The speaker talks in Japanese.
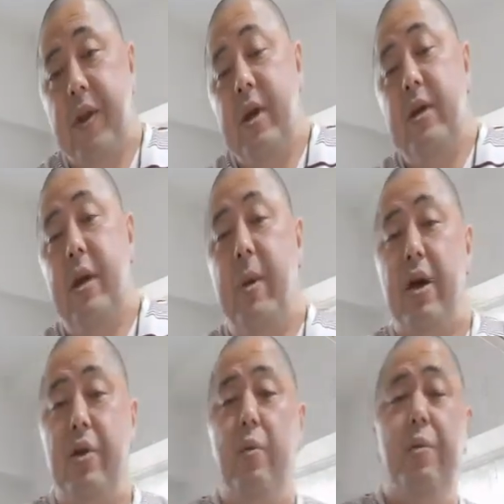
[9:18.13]
で、まあ
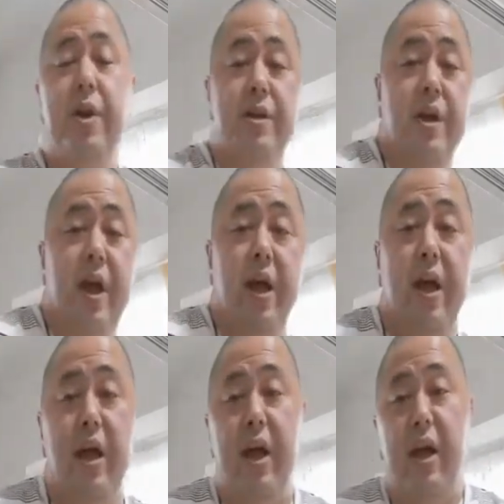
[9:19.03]
今日もですね、
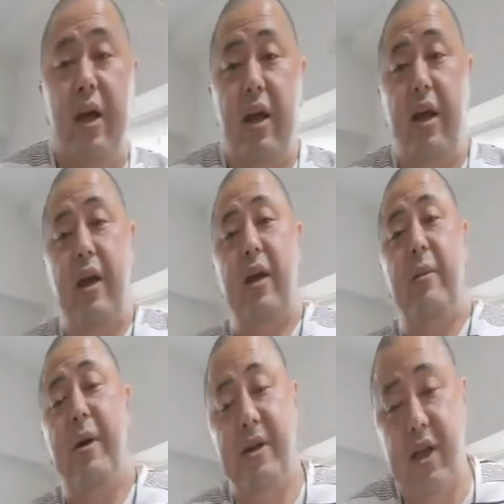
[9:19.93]

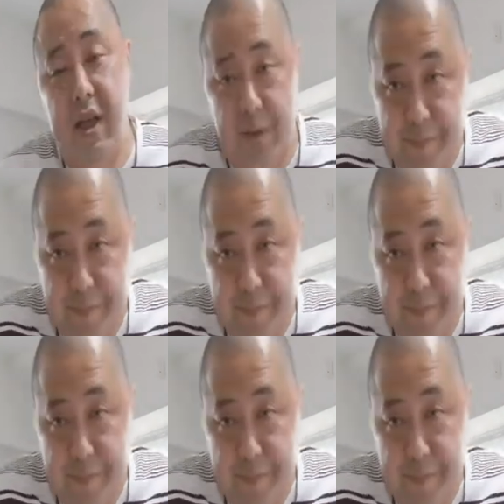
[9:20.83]
えー、まあさっき、